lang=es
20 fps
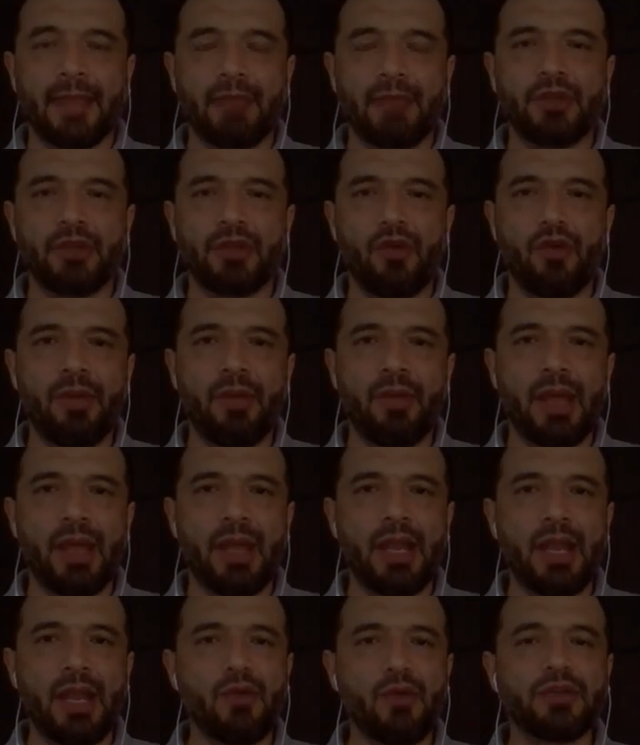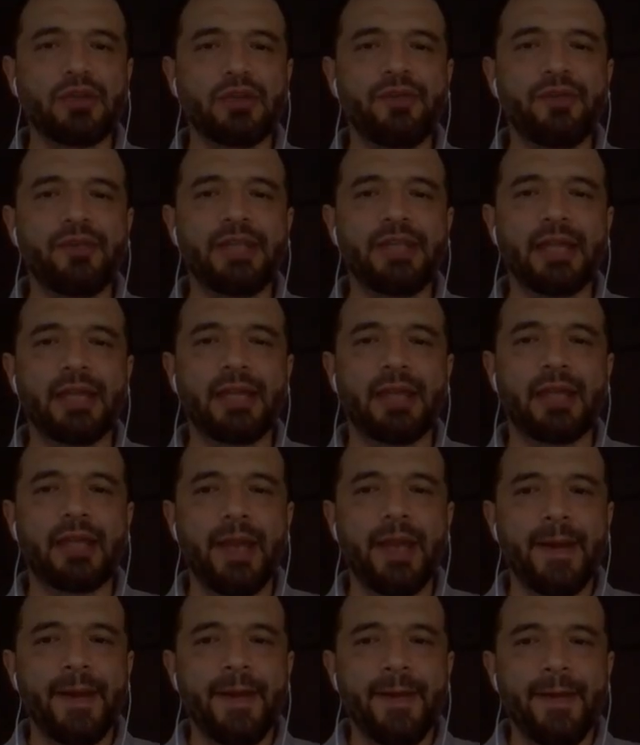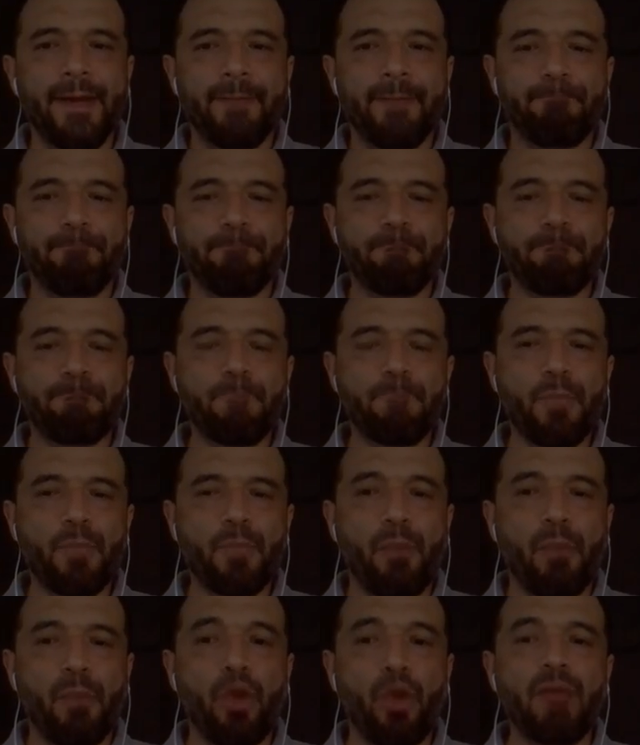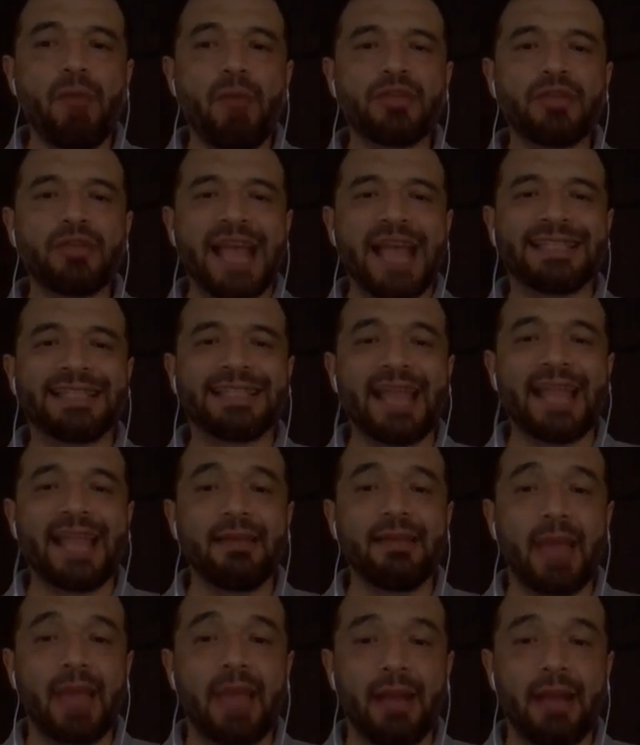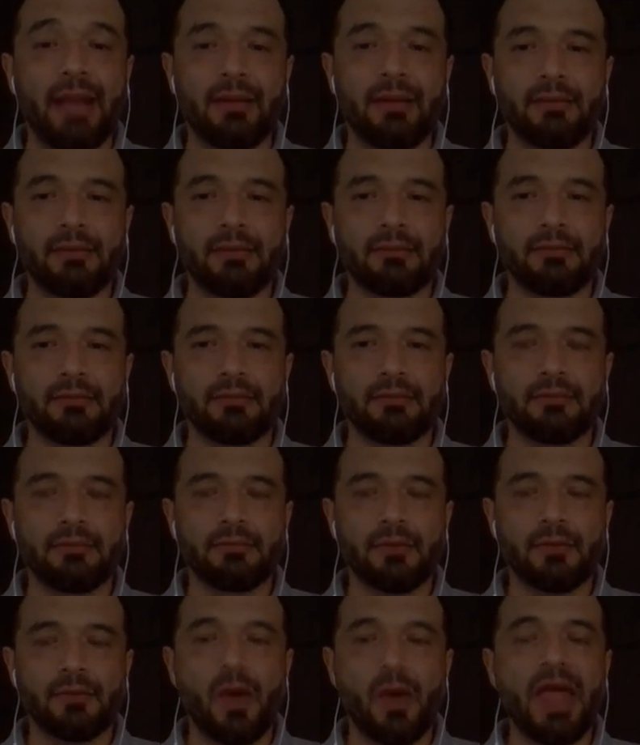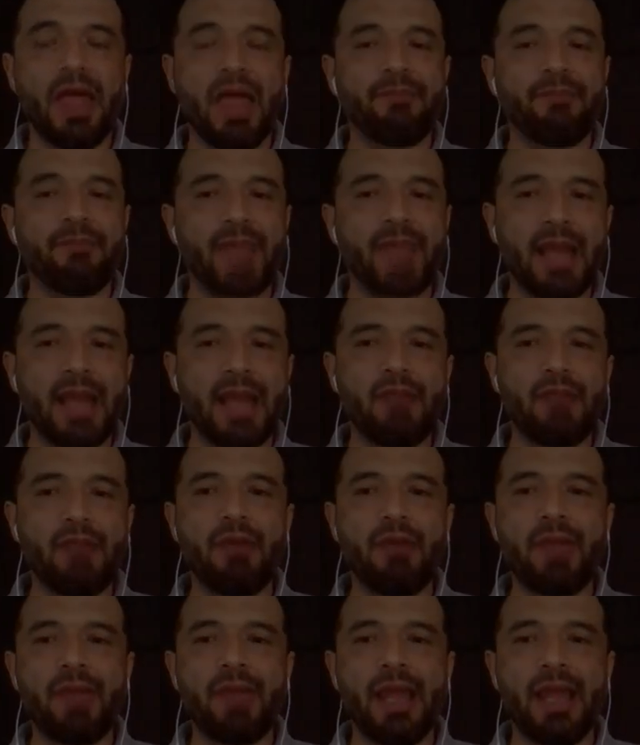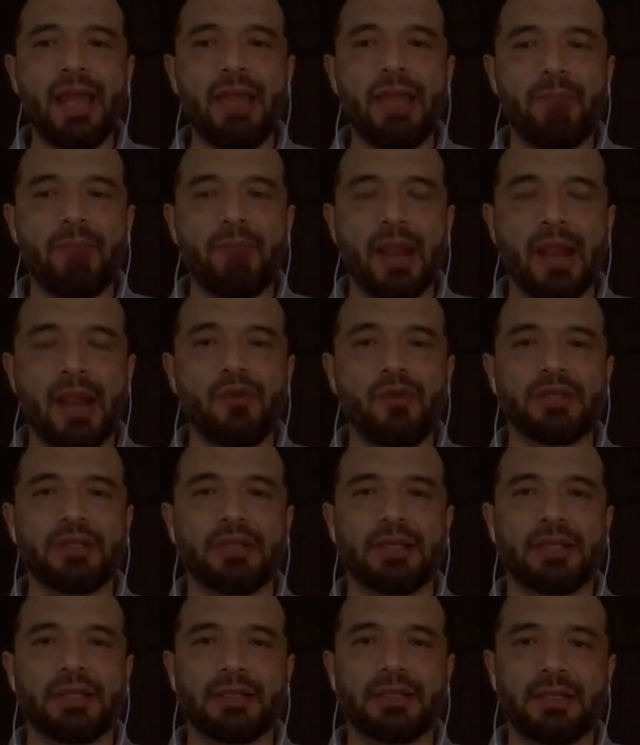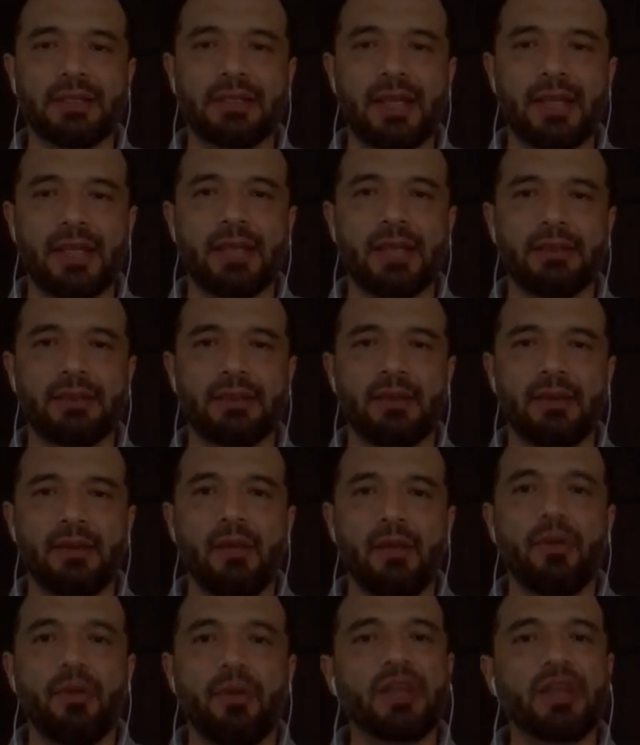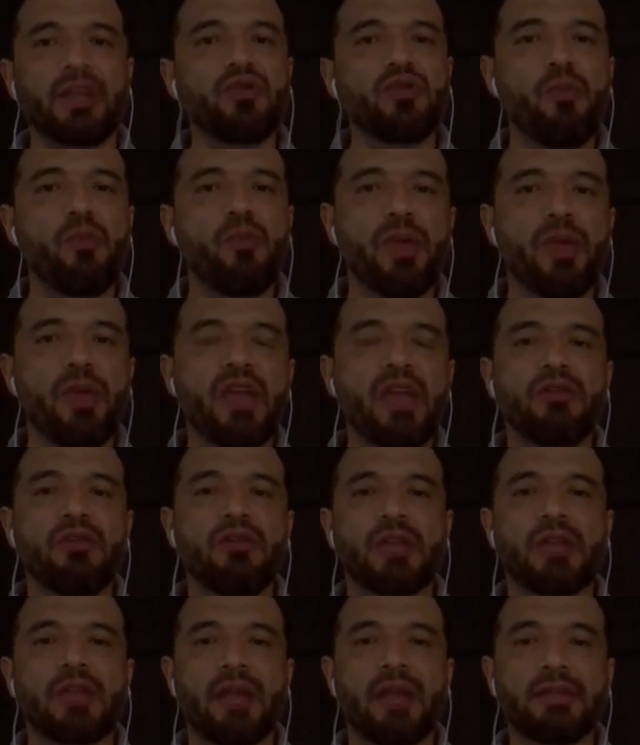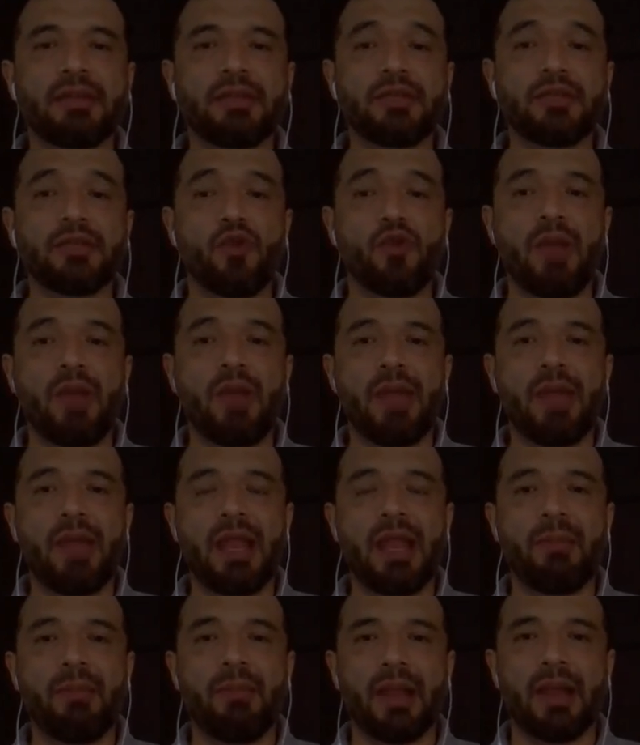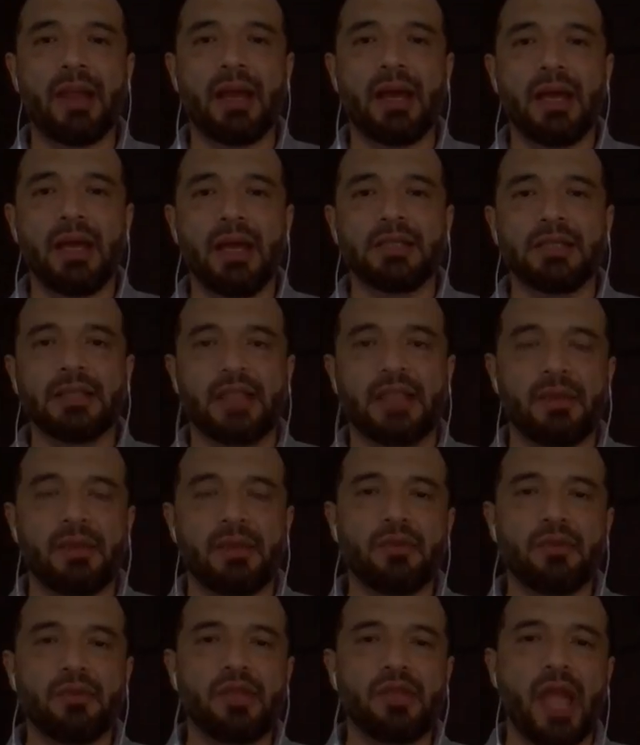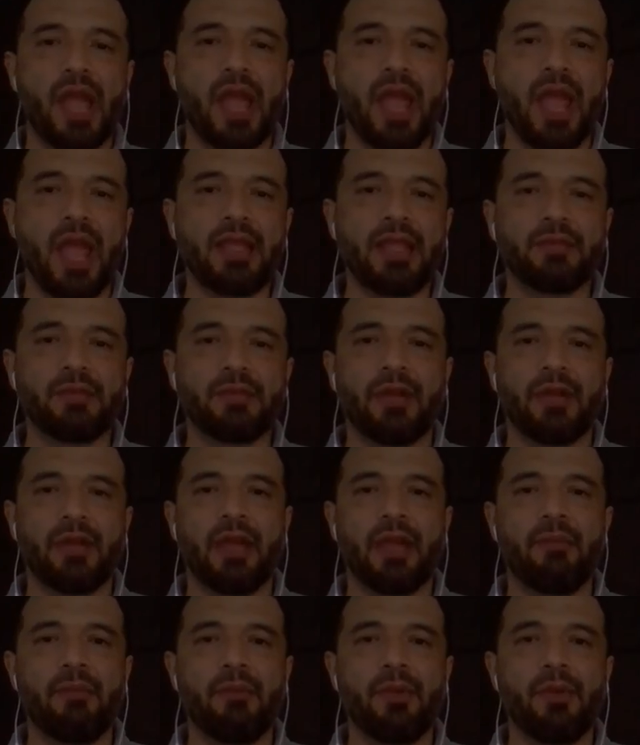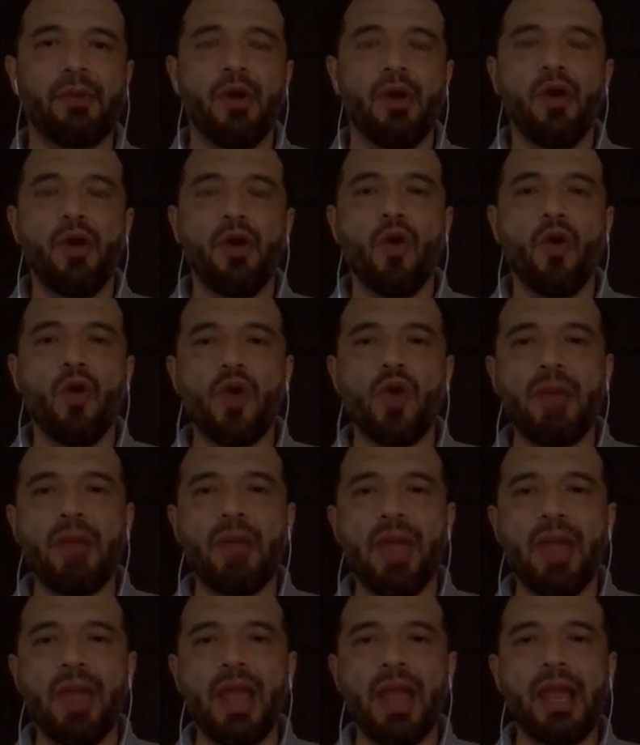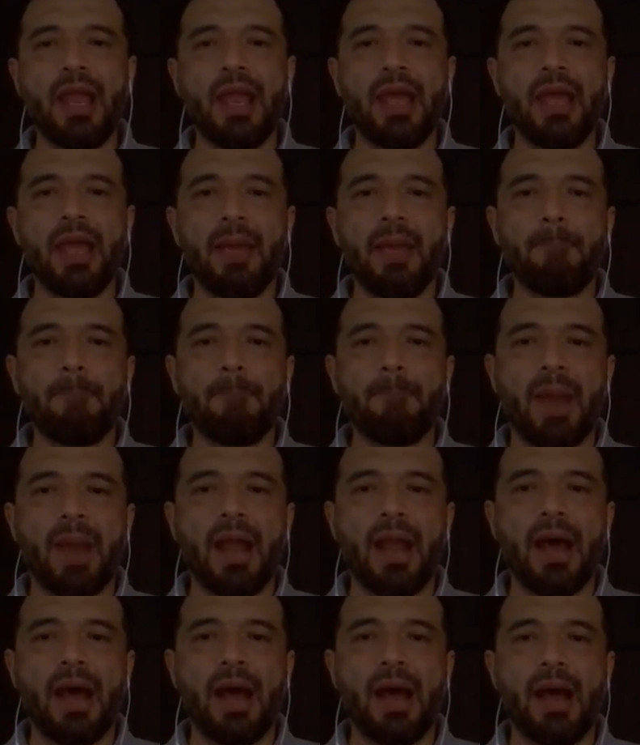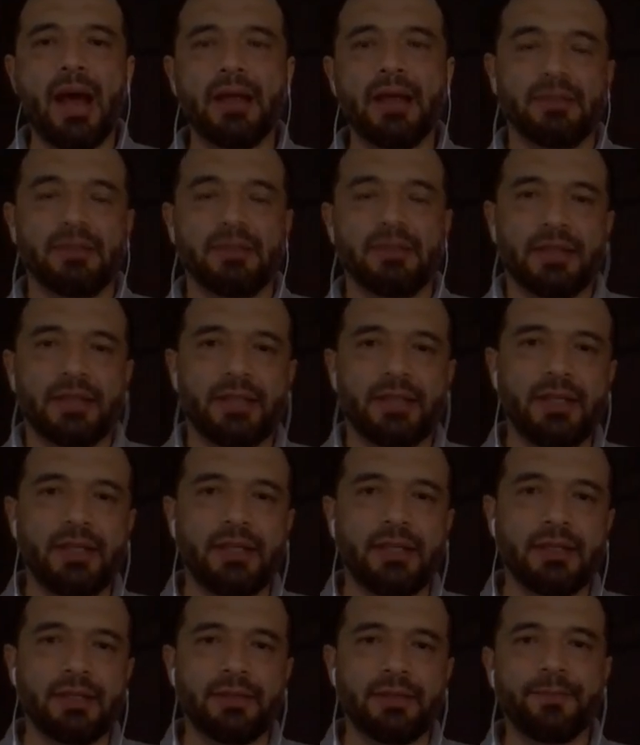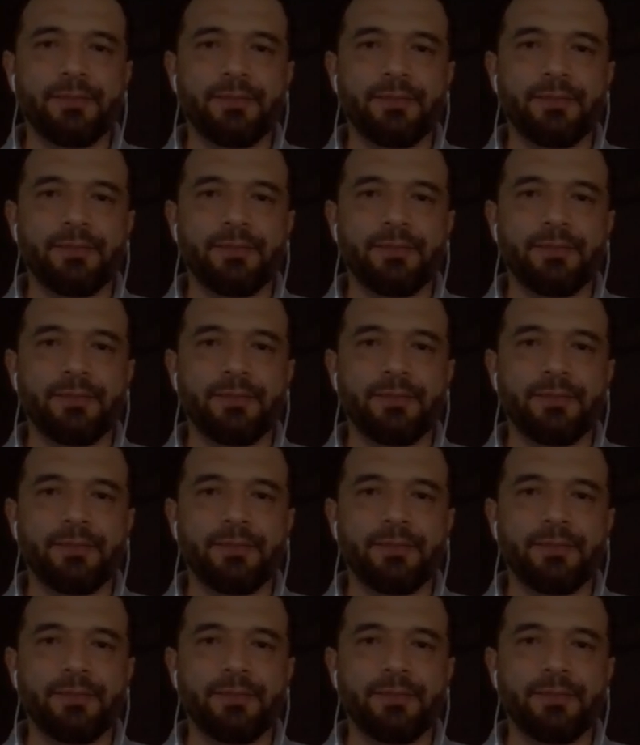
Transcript: en UML no es suficiente, mm, podemos extender o adaptar el UML para nuestras necesidades. Por eso uno puede encontrar a veces UML para sistemas multiagentes, por ejemplo, o UML para Smart Cities.